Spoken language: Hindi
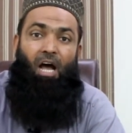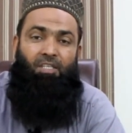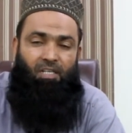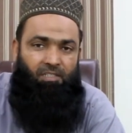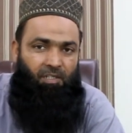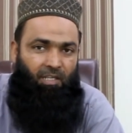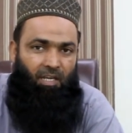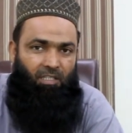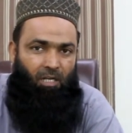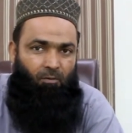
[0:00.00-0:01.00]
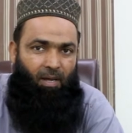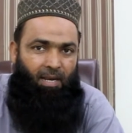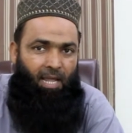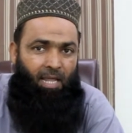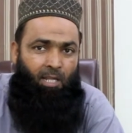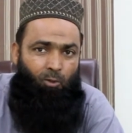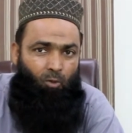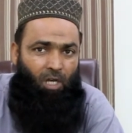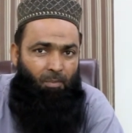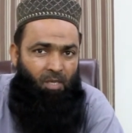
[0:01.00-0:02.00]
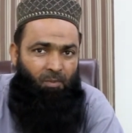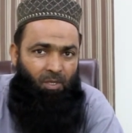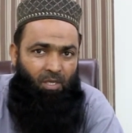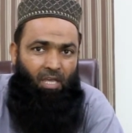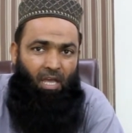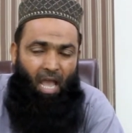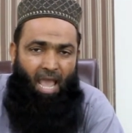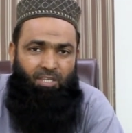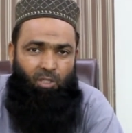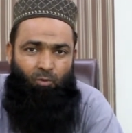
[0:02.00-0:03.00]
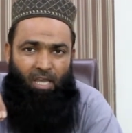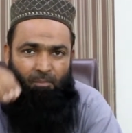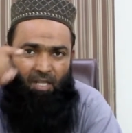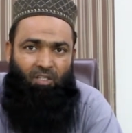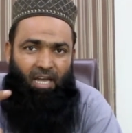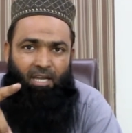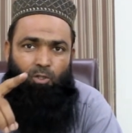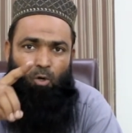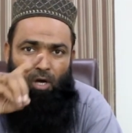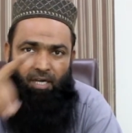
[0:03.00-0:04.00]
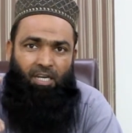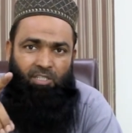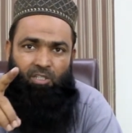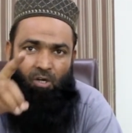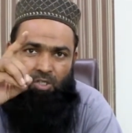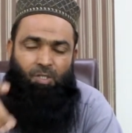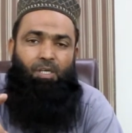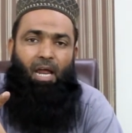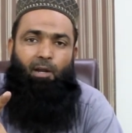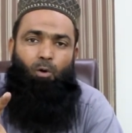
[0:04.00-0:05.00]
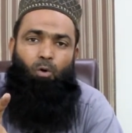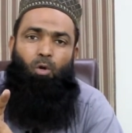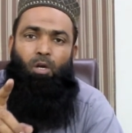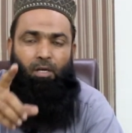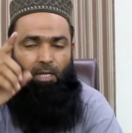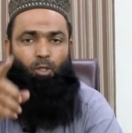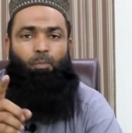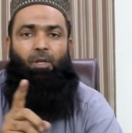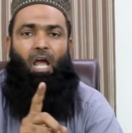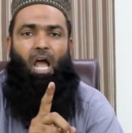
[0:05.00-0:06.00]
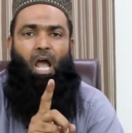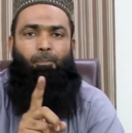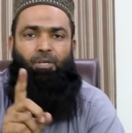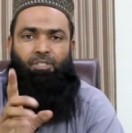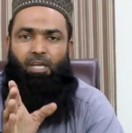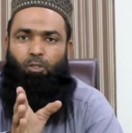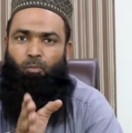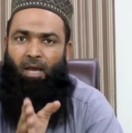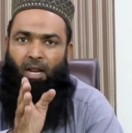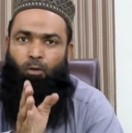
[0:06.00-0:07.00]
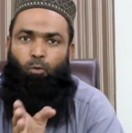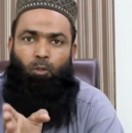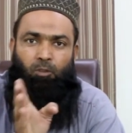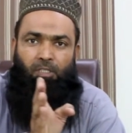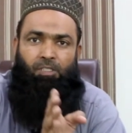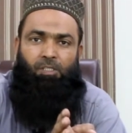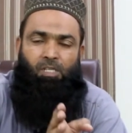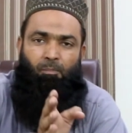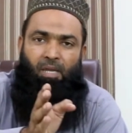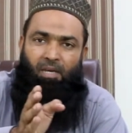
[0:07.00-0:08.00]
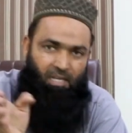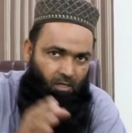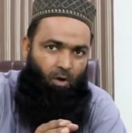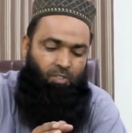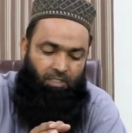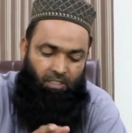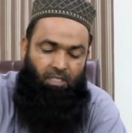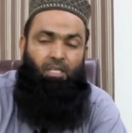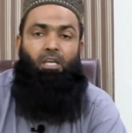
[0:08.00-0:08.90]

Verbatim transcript: असल ज़िंदगी की तरफ आना है तो कभी भी ऐसी दवाई मत खाएं जो अंग्रेज़ी और स्टीराइड हो नहीं तो फिर आपकी सेहत दोबारा कुदरती सिस्टम में नहीं लौट सकेगी